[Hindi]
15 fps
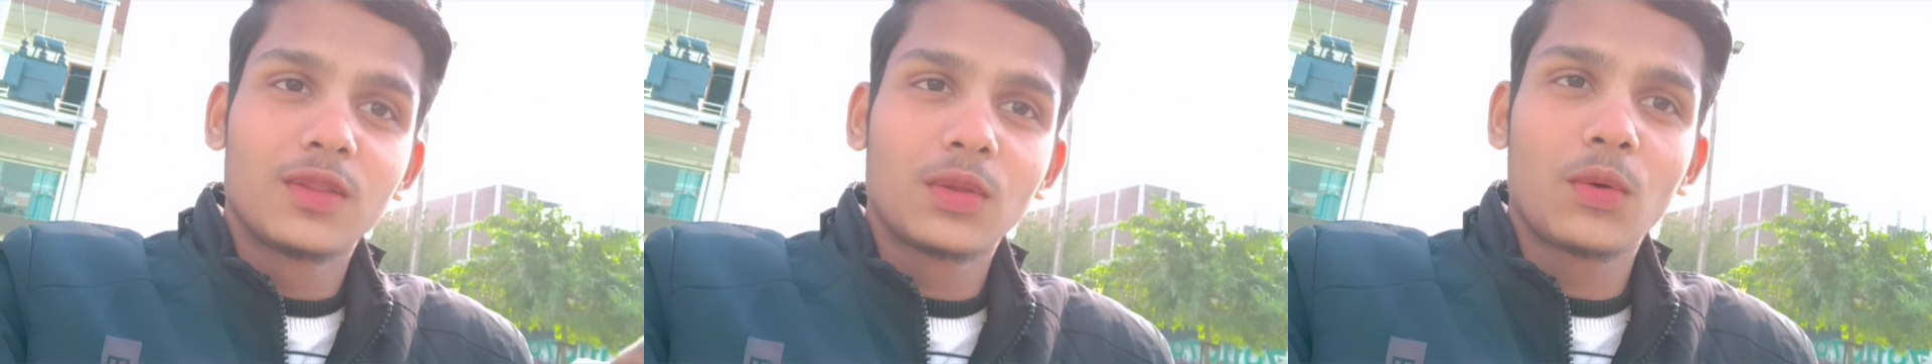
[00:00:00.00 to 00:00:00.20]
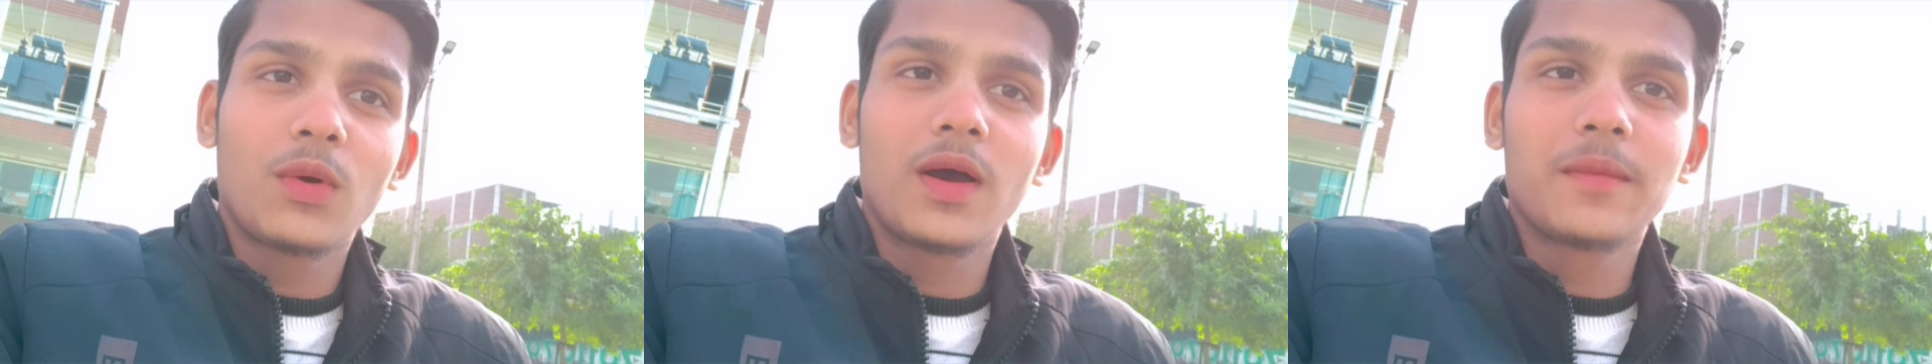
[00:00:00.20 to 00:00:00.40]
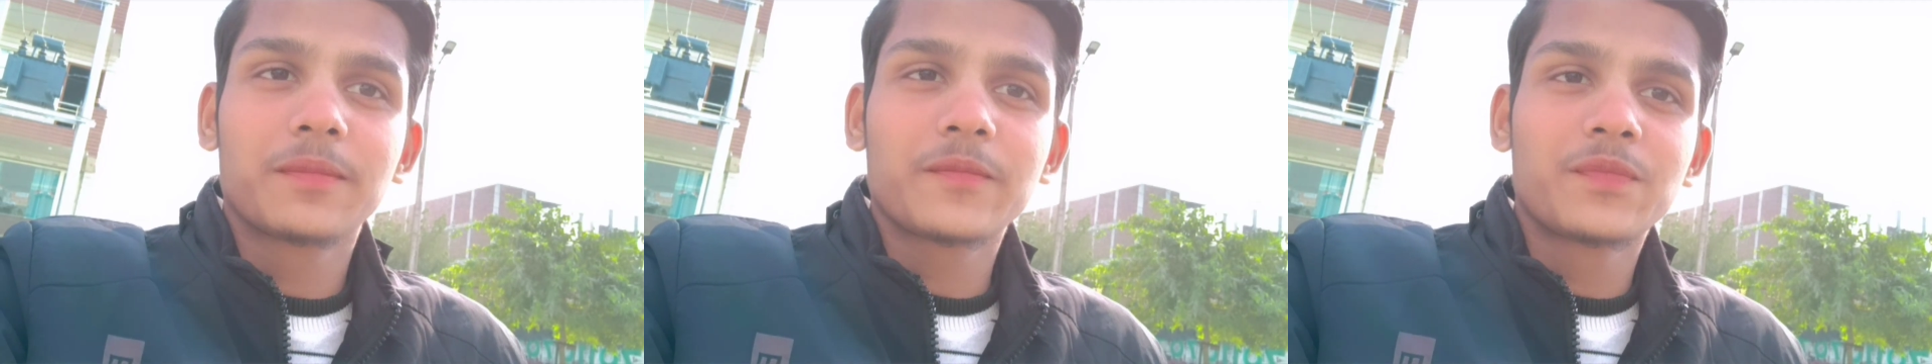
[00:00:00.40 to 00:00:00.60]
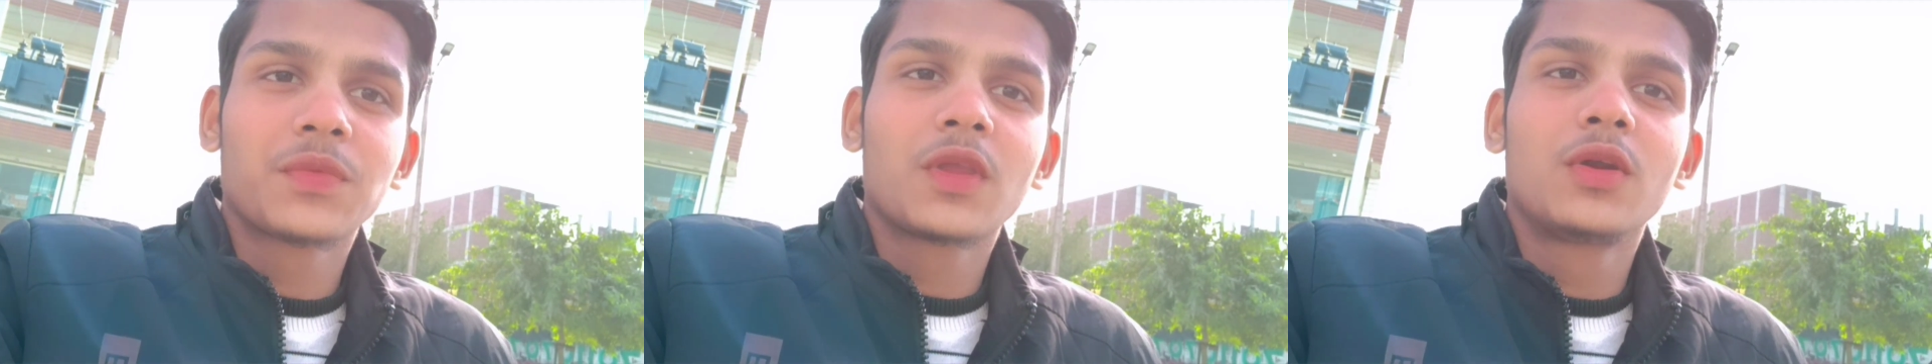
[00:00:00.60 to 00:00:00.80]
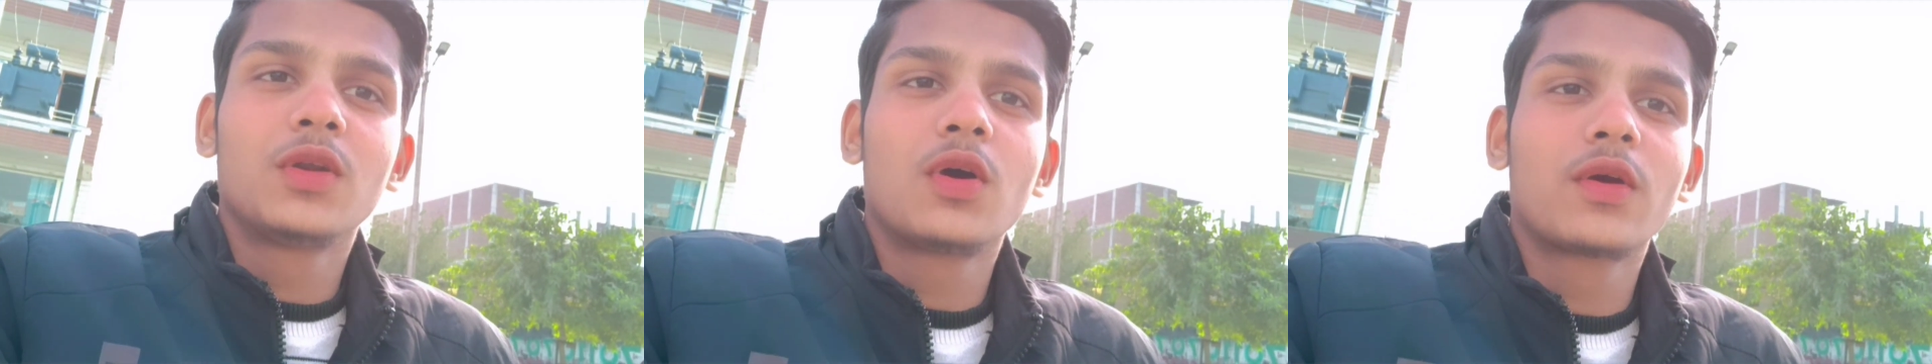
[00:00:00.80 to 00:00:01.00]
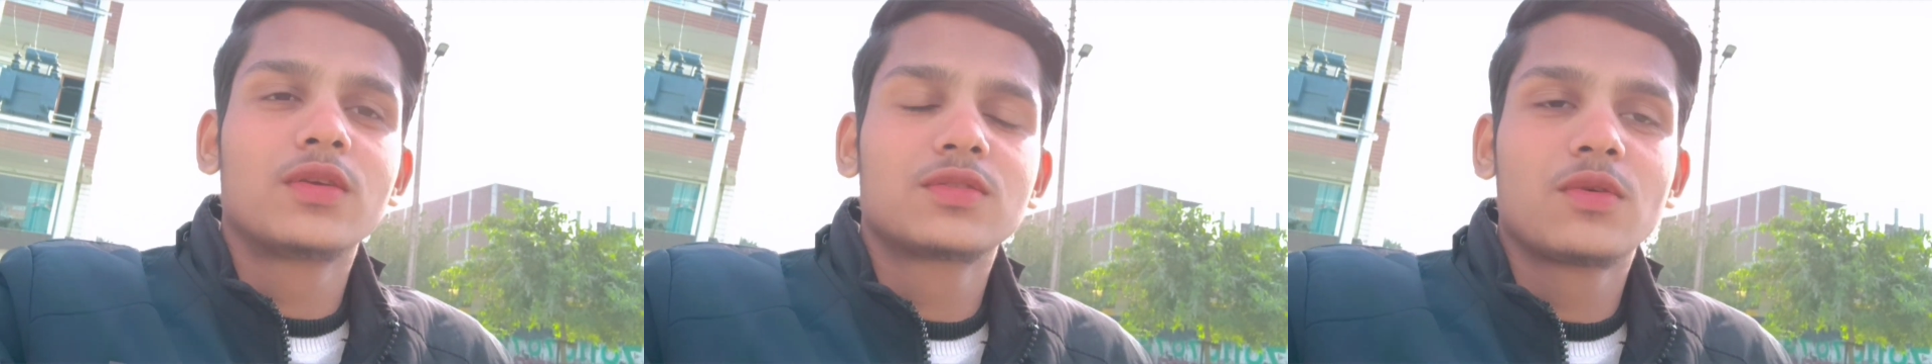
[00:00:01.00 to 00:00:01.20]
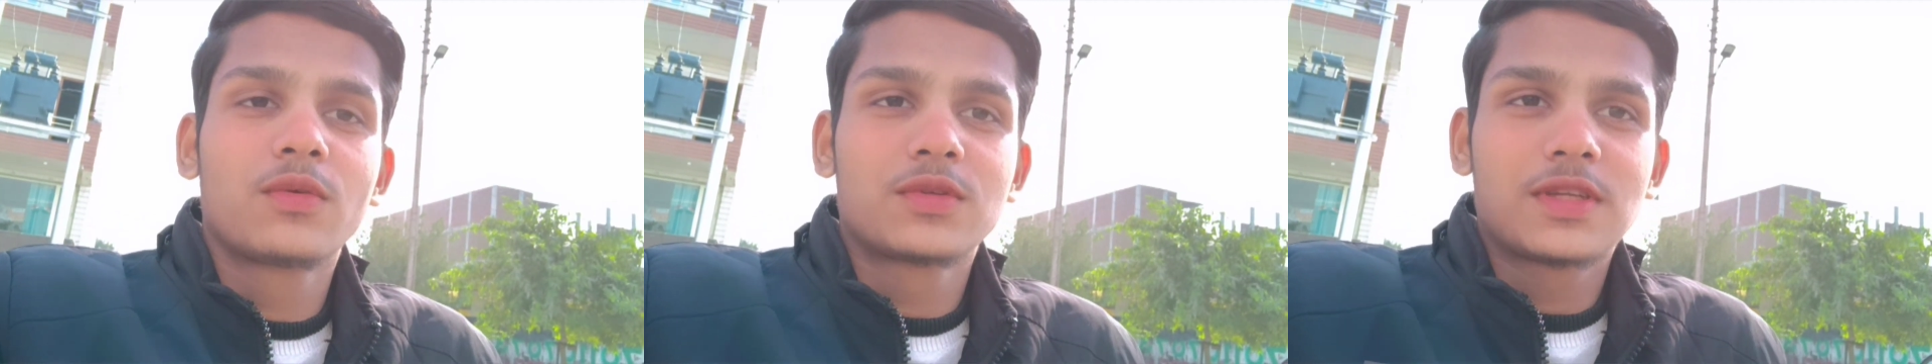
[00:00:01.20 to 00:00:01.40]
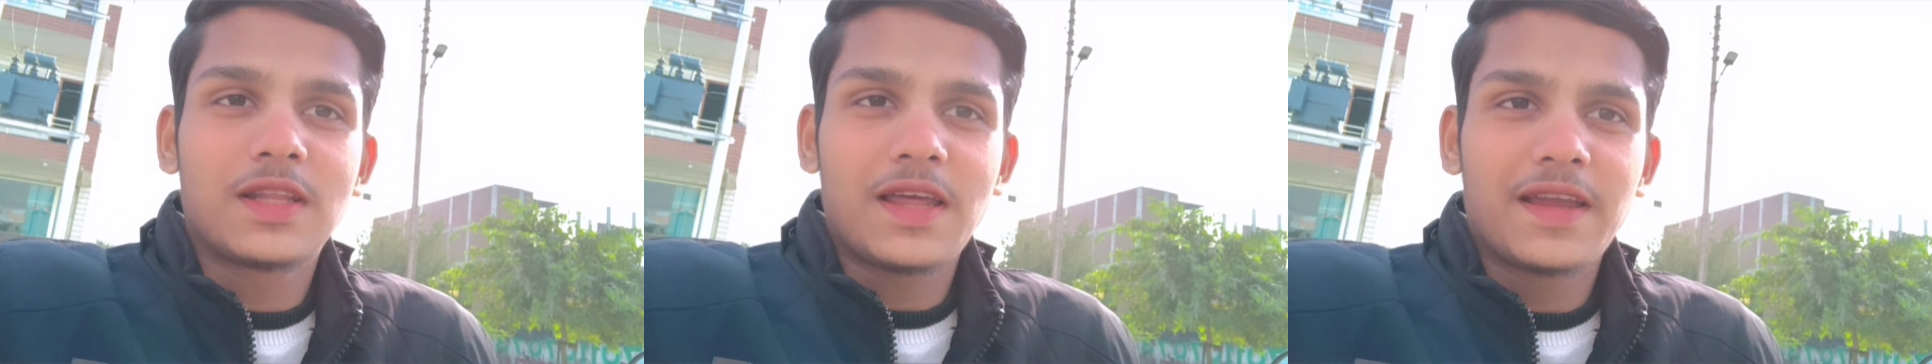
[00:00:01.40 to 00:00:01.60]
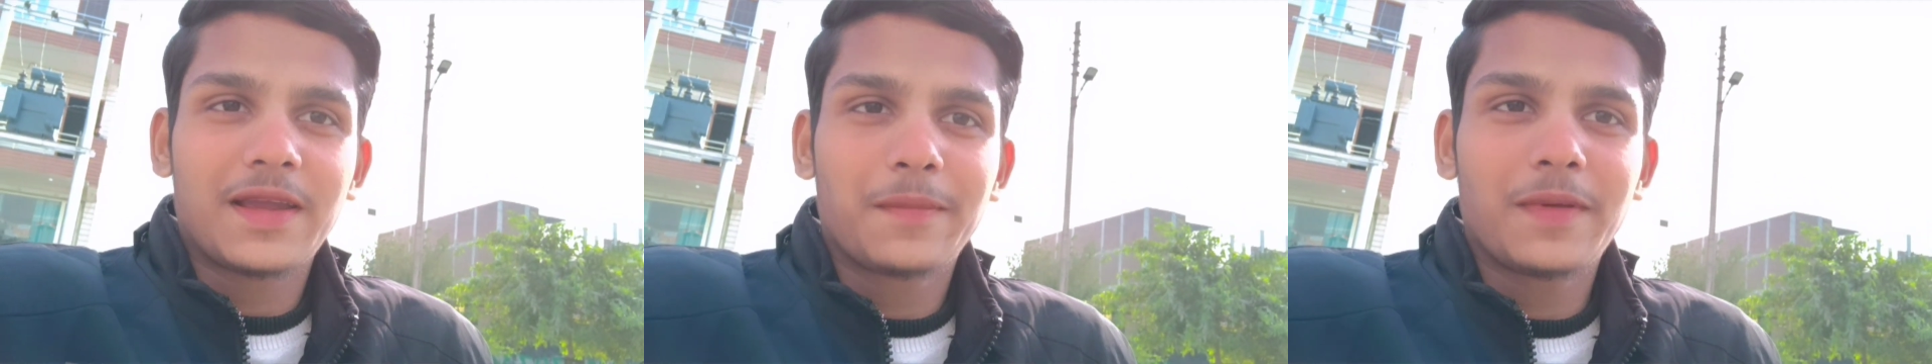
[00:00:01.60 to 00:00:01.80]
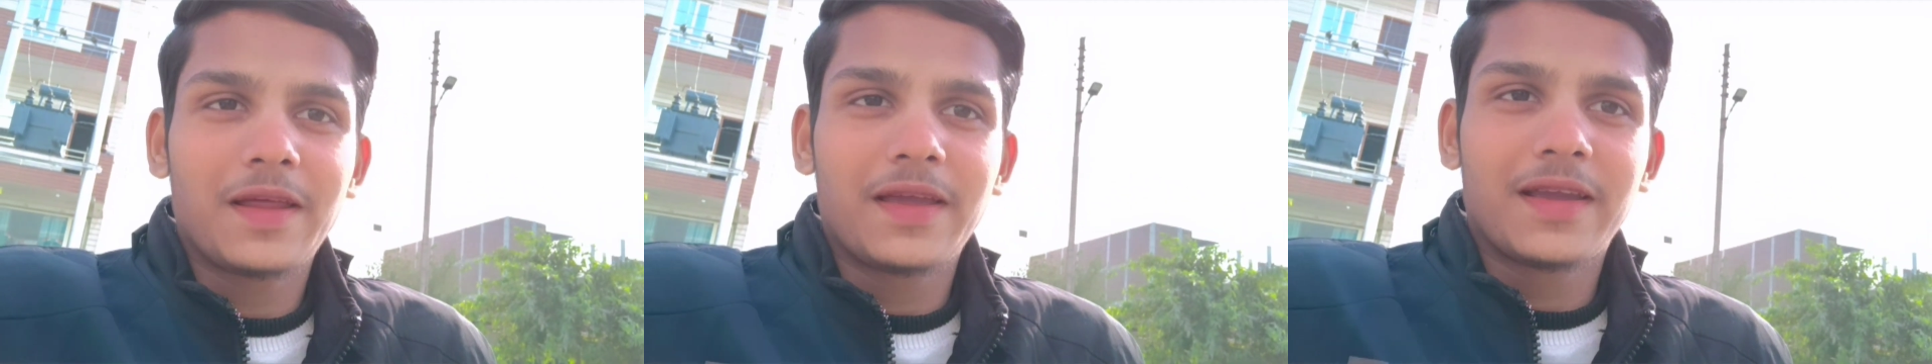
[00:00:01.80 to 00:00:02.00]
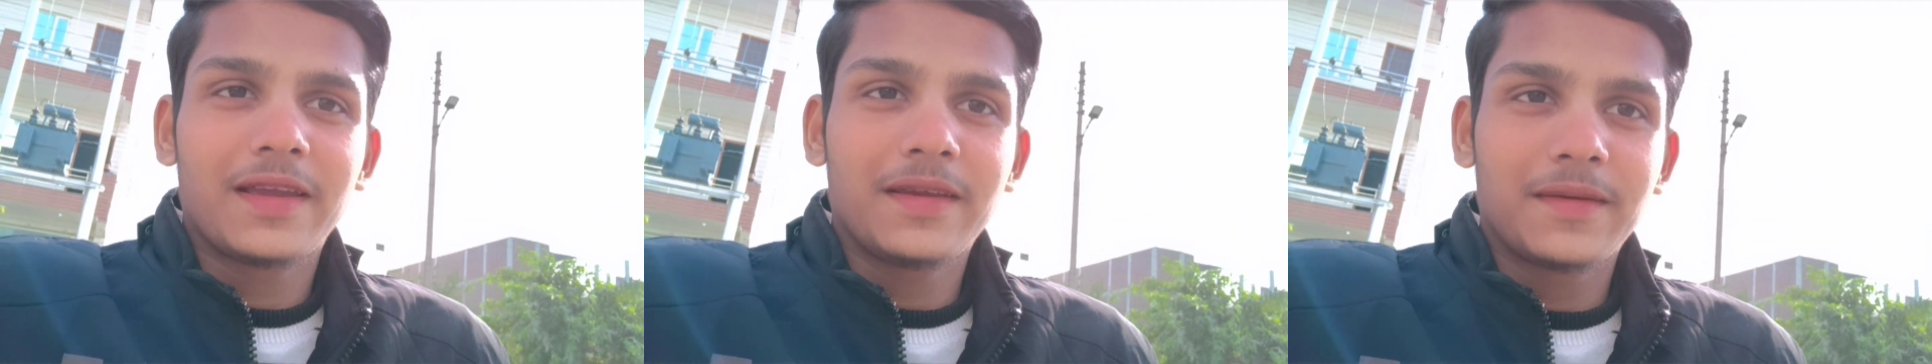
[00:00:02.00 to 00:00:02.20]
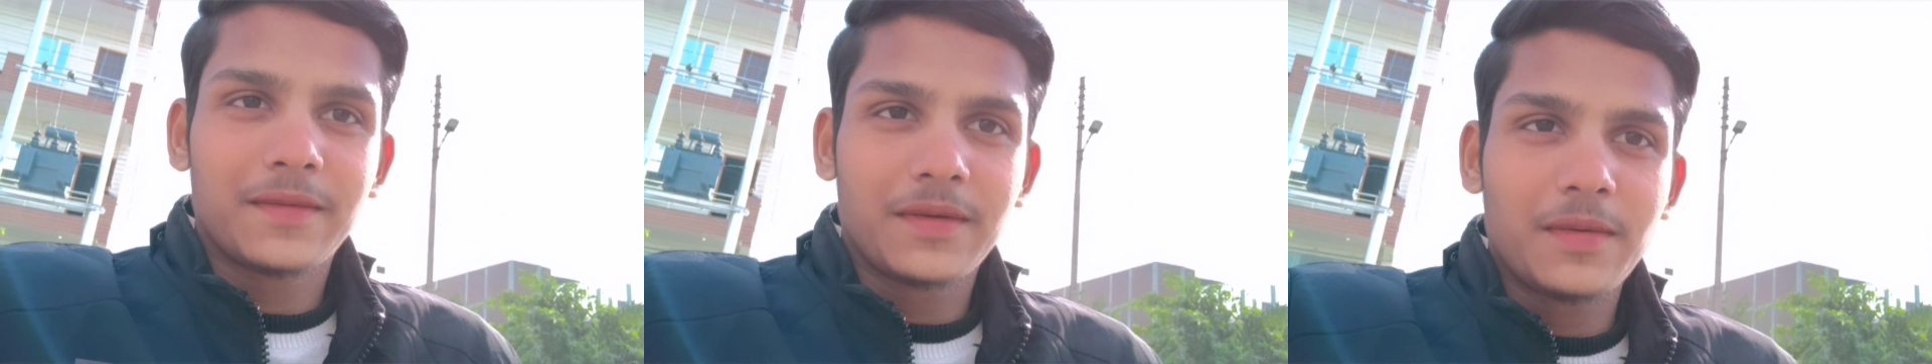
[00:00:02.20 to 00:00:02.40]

तो हम डॉगीज़ को कुछ खिलाएंगे पिलाएंगे